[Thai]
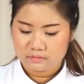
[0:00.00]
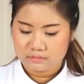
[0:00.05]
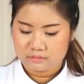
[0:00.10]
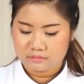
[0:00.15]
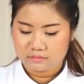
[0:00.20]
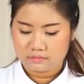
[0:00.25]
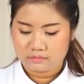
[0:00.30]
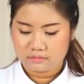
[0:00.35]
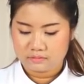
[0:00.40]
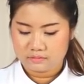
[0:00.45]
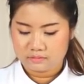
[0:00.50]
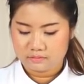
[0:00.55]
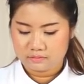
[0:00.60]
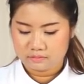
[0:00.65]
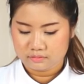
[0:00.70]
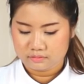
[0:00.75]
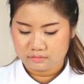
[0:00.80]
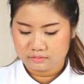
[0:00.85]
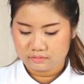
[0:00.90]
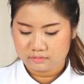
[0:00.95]
ย
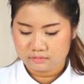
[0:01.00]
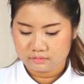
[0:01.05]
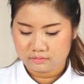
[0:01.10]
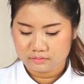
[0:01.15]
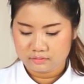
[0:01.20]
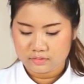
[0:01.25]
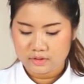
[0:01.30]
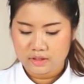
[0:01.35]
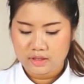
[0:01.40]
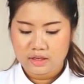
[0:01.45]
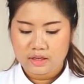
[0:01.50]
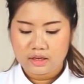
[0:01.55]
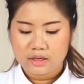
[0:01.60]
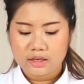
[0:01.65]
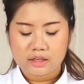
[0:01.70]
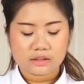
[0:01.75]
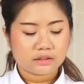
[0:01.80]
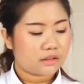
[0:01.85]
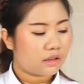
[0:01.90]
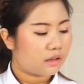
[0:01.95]
ต
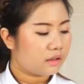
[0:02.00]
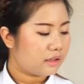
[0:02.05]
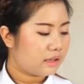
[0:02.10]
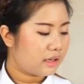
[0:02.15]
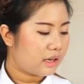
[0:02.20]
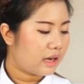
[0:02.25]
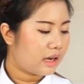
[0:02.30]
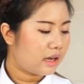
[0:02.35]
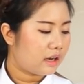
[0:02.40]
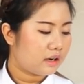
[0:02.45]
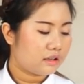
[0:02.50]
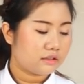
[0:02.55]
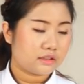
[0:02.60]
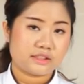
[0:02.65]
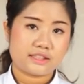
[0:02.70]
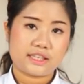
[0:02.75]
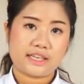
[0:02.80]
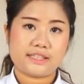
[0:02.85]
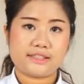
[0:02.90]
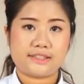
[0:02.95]
อนกวน
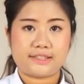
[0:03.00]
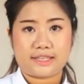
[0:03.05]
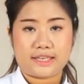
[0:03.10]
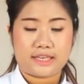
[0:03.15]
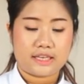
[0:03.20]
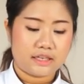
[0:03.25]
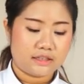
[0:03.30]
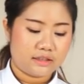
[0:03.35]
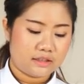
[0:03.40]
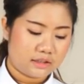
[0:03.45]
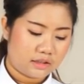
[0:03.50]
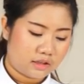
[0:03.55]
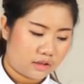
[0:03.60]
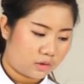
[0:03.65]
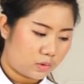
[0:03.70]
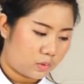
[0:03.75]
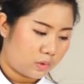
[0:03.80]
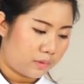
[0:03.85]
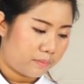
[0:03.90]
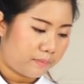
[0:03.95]

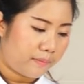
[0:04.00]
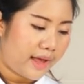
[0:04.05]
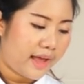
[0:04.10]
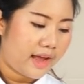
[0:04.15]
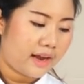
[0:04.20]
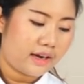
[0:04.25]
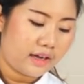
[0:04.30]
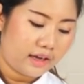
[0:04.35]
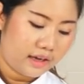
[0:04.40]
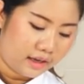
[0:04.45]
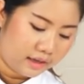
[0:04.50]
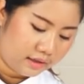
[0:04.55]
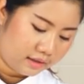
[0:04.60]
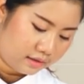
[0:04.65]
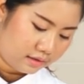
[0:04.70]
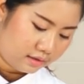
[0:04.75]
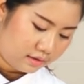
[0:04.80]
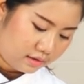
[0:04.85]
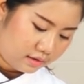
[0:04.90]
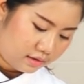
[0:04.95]
แป้งนะคะ
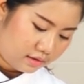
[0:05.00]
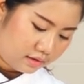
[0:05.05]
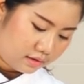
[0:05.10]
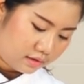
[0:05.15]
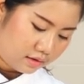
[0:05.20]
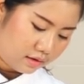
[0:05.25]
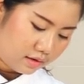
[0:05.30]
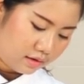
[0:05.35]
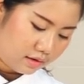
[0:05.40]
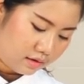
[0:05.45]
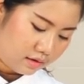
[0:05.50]
ก็